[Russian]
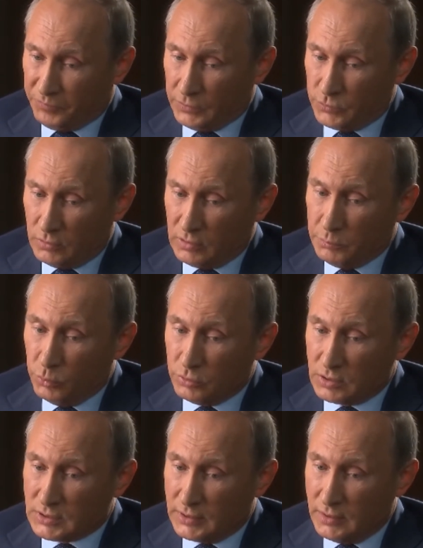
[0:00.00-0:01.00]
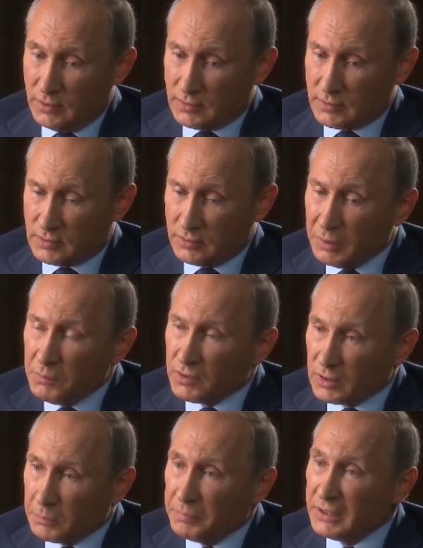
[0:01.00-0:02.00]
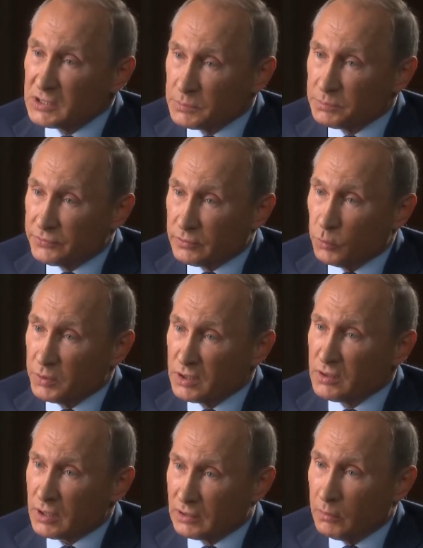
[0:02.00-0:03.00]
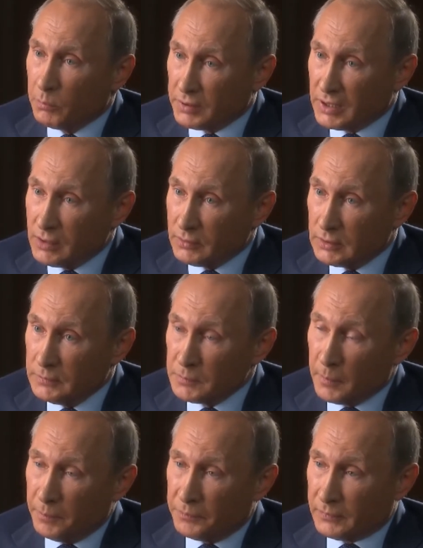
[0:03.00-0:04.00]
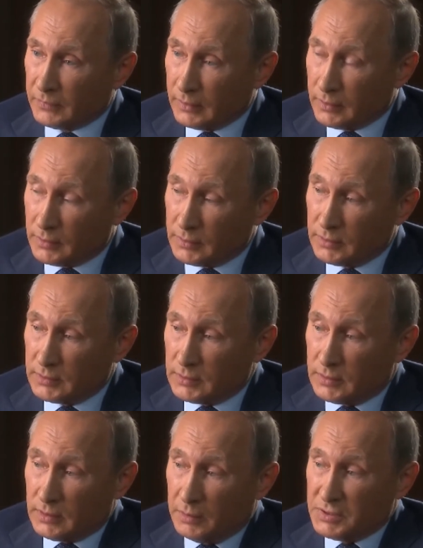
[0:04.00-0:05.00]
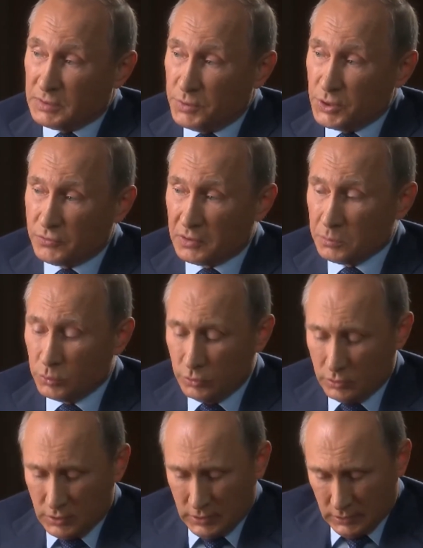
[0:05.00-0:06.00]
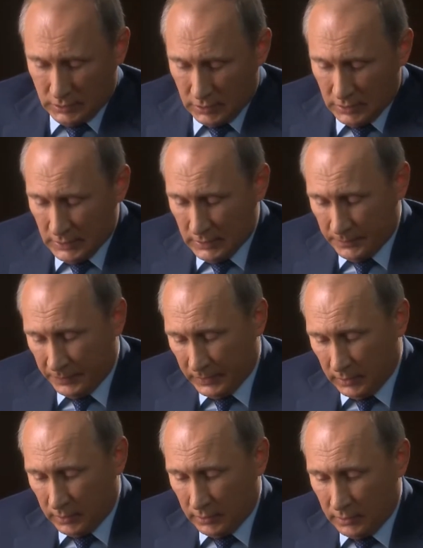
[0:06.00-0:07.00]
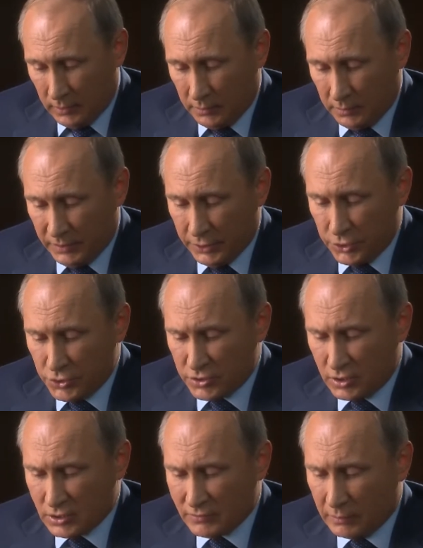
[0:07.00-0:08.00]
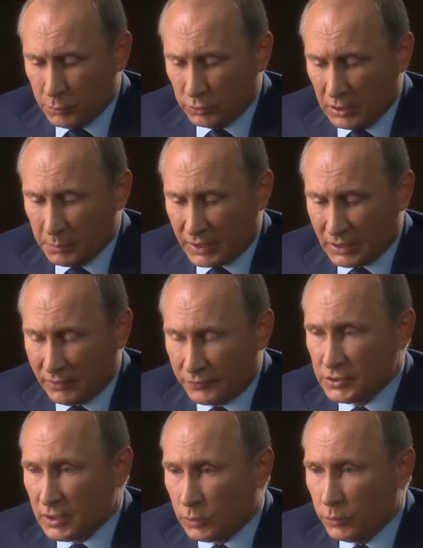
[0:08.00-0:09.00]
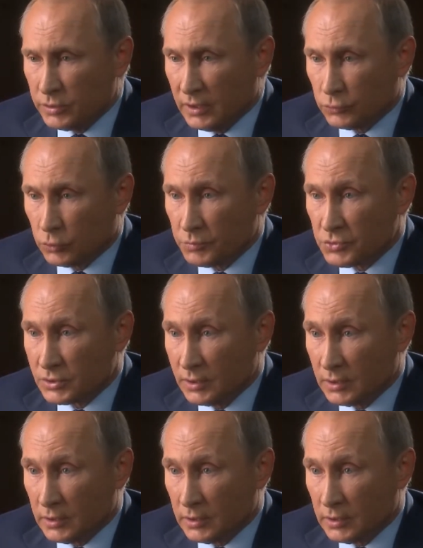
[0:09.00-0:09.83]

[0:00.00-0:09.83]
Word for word: все-таки будут исходить из современных принципов гуманитарного права а, и обеспечивать будут э, а, политические свободы и права всех людей, в том числе